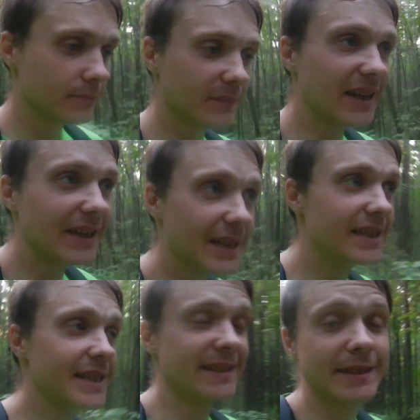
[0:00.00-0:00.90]
так, как
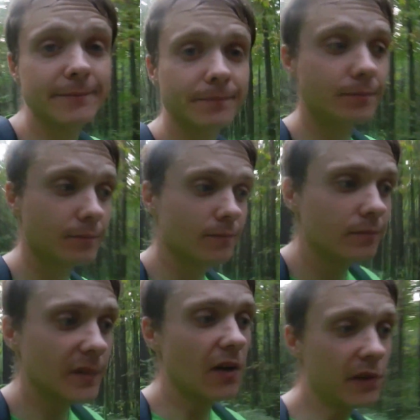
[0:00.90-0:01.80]
есть.
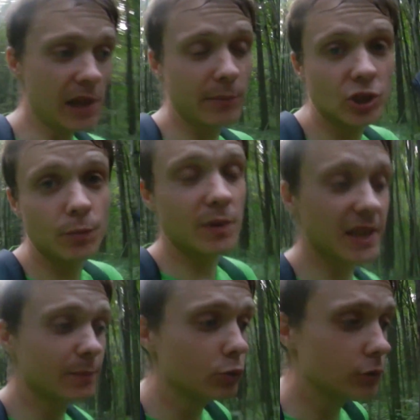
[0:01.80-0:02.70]
Время
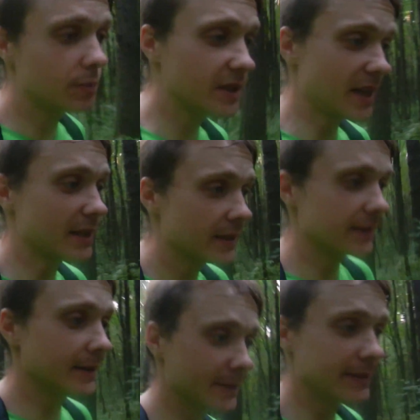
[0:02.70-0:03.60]
GPS будет писать,
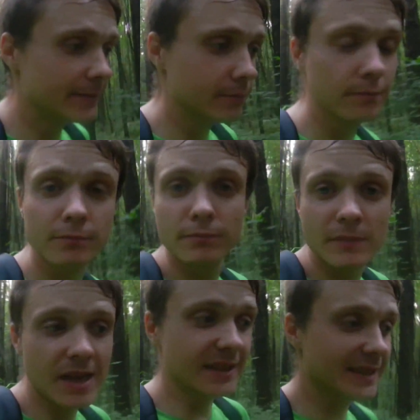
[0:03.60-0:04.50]
э,
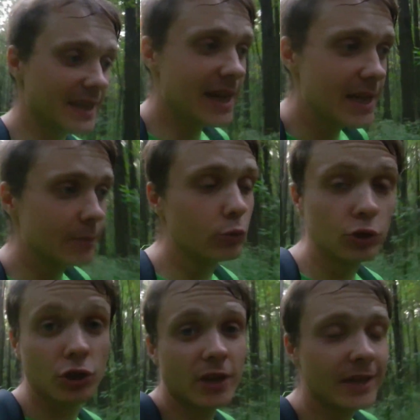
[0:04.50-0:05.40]
а расстояние будут
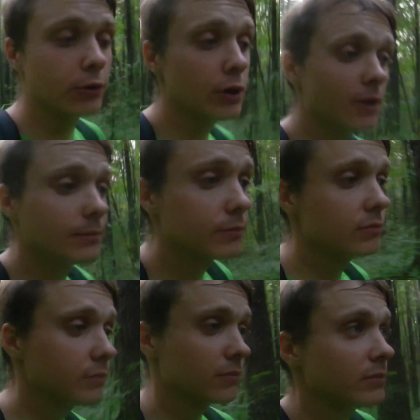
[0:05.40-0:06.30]
считать ноги.
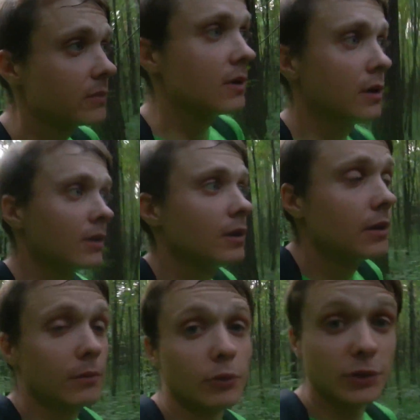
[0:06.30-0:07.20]

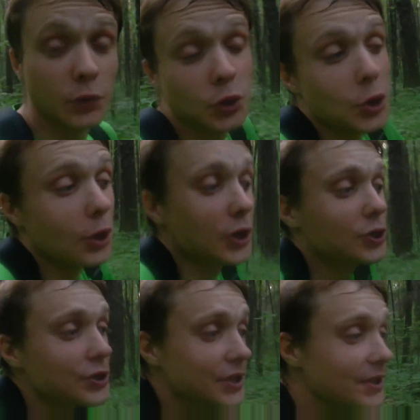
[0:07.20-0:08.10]
Вот и все, а
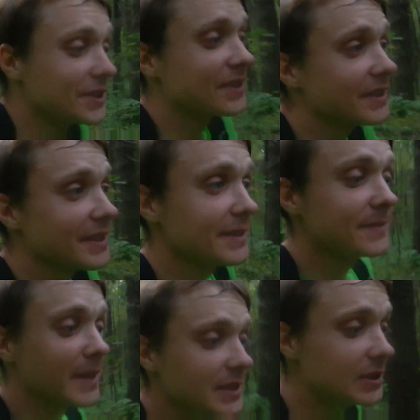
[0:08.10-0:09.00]
что делать?
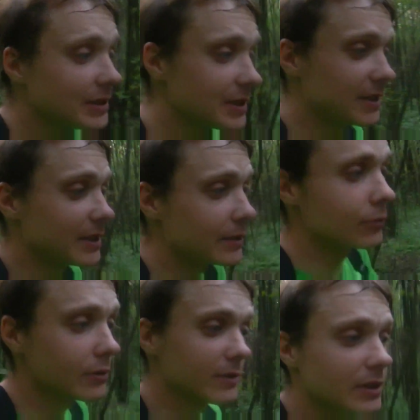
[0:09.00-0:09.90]
11
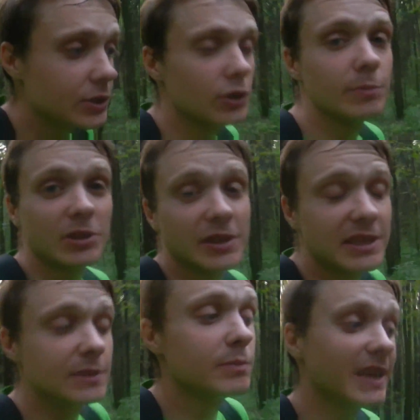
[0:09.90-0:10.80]
круг, должно быть их
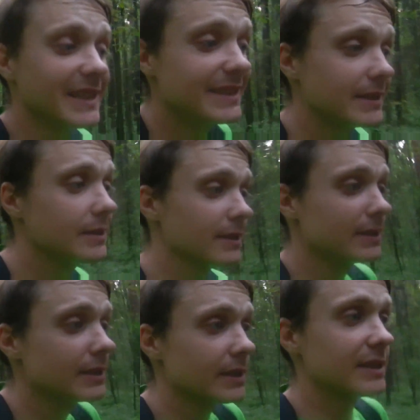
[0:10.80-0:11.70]
17.
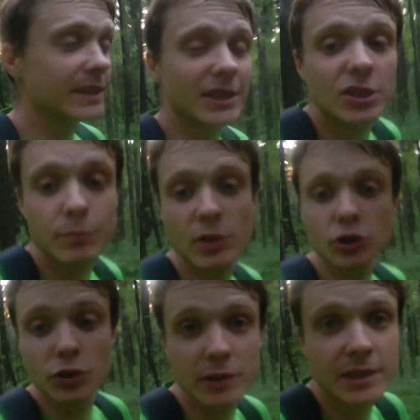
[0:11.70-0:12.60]
Значит, мне
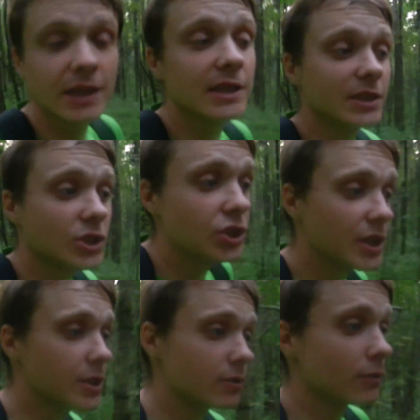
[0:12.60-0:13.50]
еще осталось
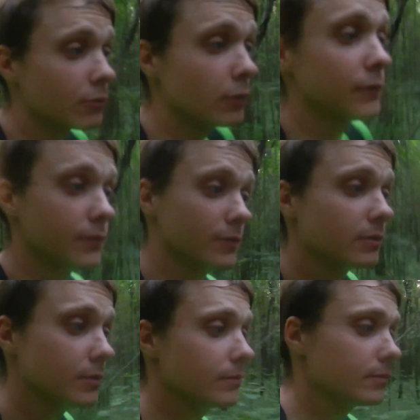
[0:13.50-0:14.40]
6 кругов
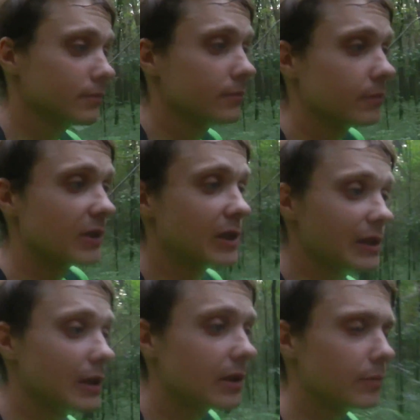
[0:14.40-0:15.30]
по 3
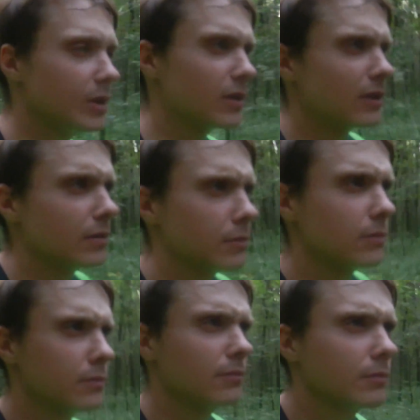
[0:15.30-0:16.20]
километра.
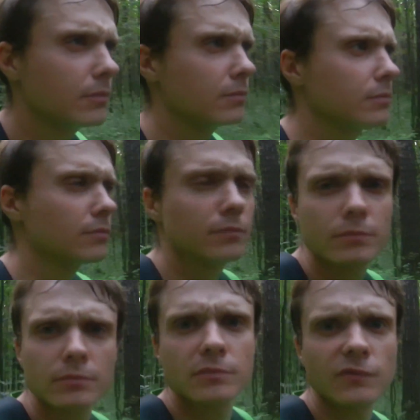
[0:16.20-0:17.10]

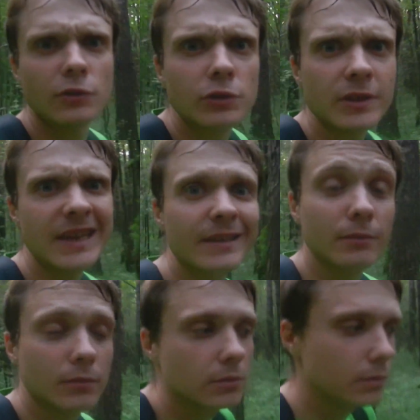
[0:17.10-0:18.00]
Вроде так.
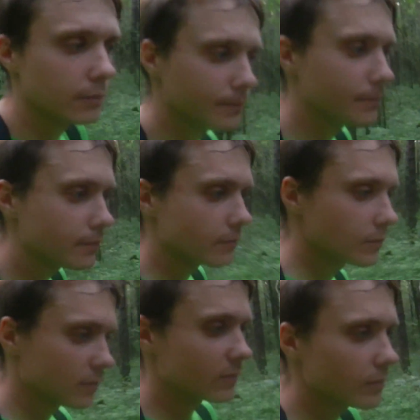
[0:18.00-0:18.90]

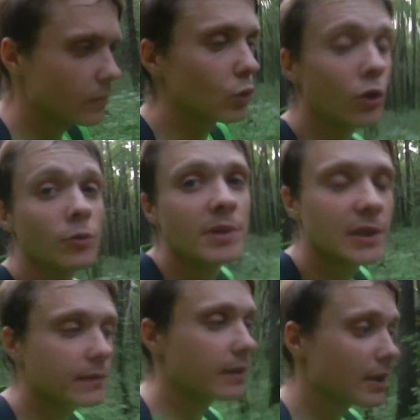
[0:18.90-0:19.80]
Ну, кроме
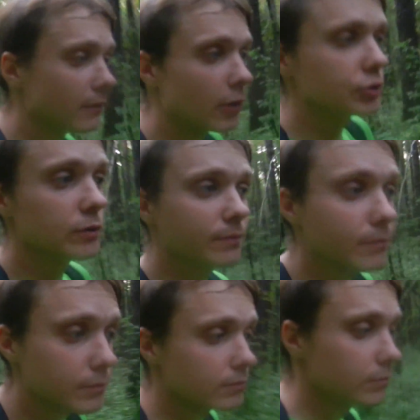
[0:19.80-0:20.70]
этого. В общем,
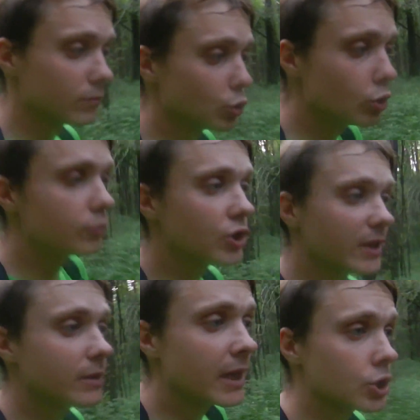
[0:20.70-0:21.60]
буду бежать
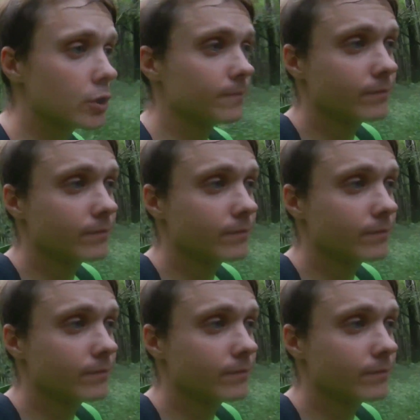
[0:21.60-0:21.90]
дальше.